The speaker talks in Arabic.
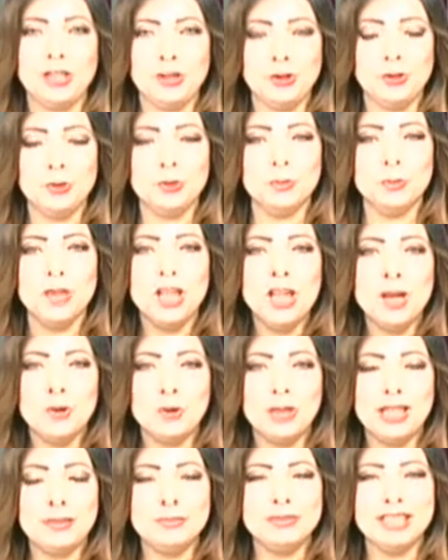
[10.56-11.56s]
اليوم
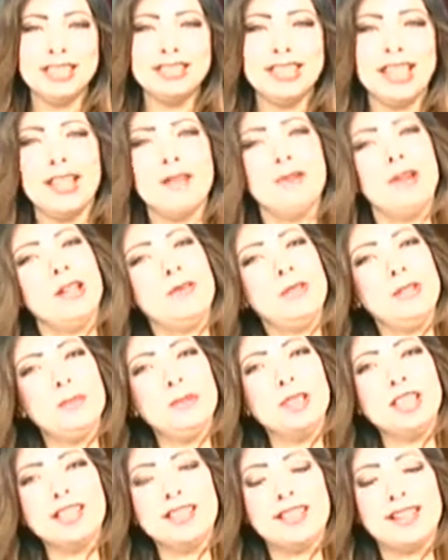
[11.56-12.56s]
واللي بنتناول فيه
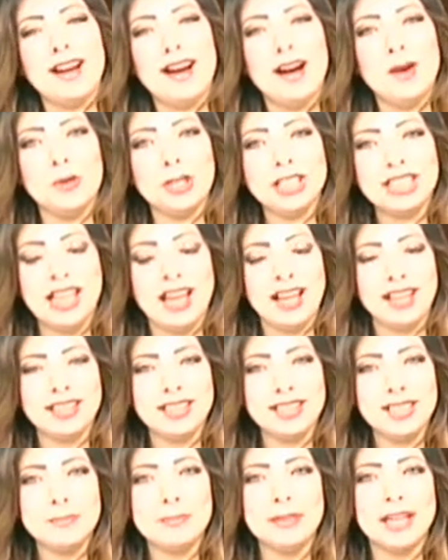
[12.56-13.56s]
بالقراءه
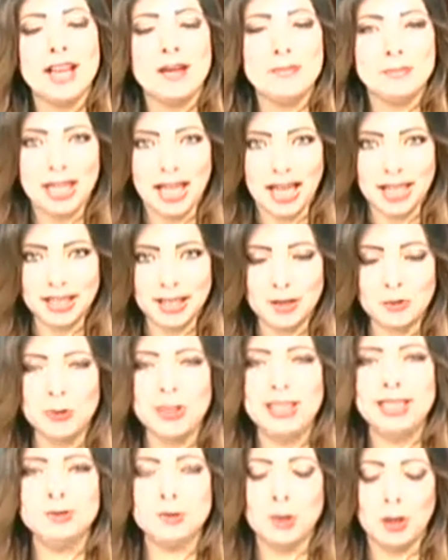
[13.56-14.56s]
والتعقيب اهم
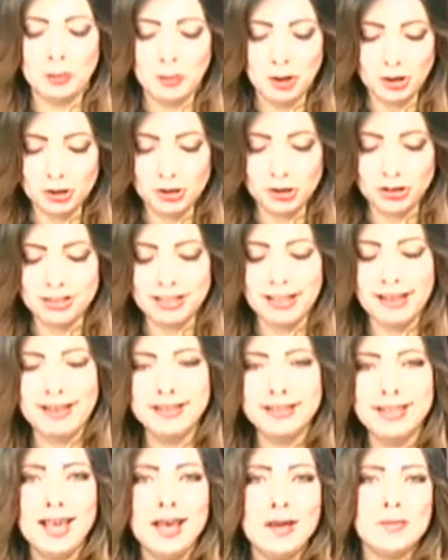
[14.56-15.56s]
العناوين
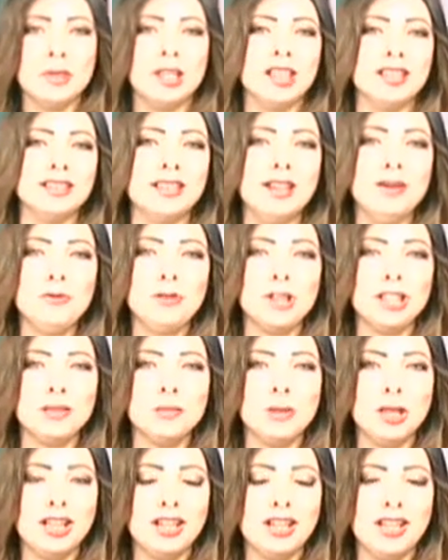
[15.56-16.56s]
والمانشطات بالاضافه
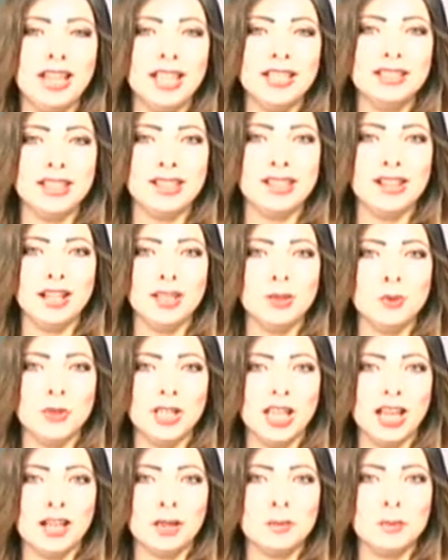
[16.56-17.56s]
لمقالات الراي
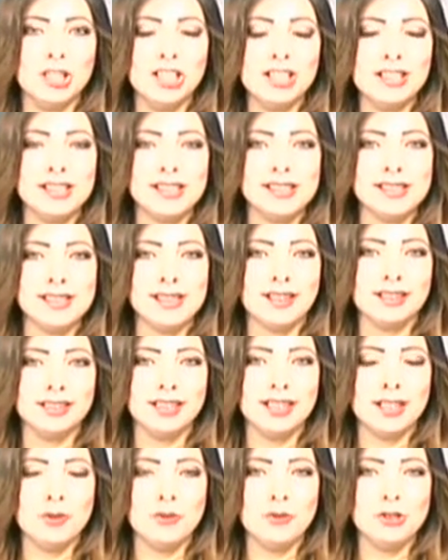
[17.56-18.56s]
والاخبار
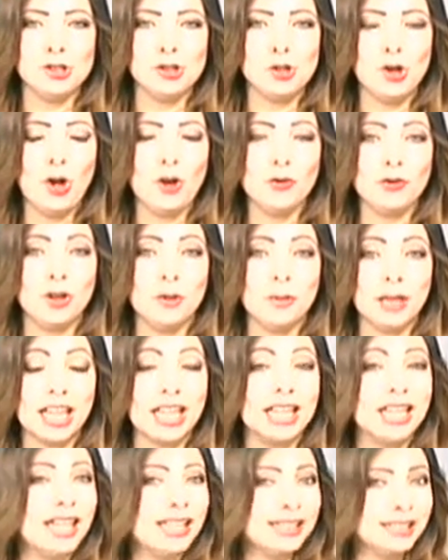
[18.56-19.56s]
الصادره في صحف
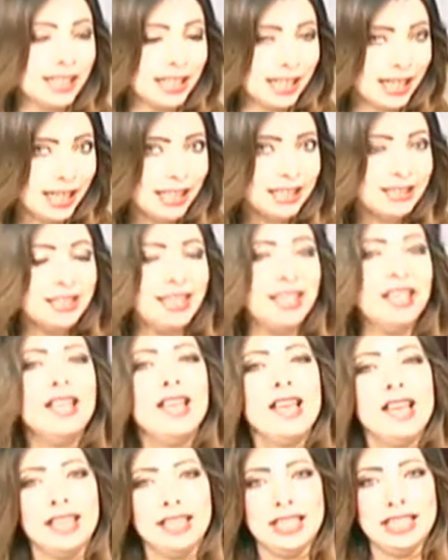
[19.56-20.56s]
ومجلات الغد
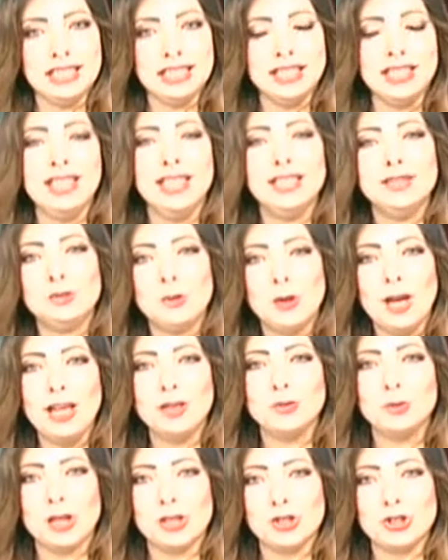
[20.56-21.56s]
الاثنين
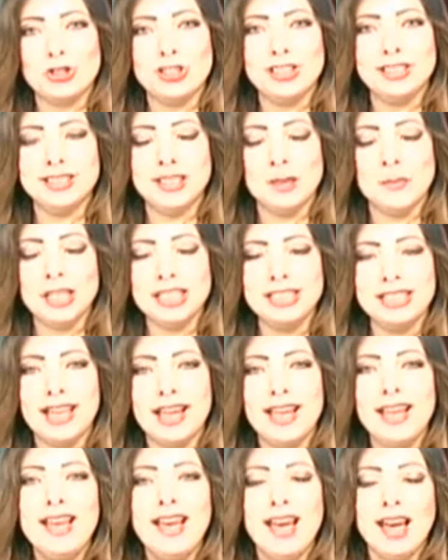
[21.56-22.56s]
21
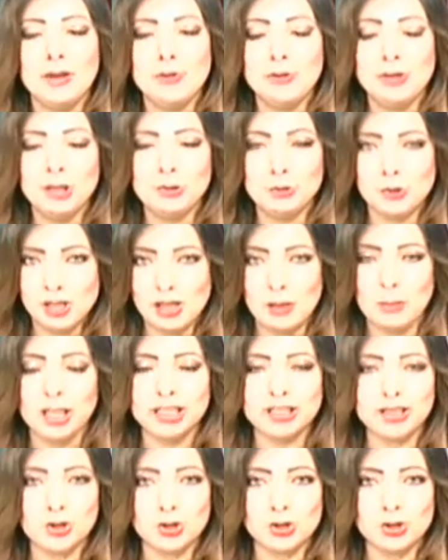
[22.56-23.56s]
8
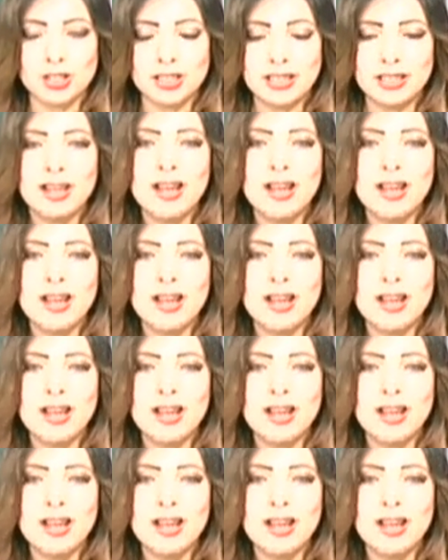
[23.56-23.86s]
2017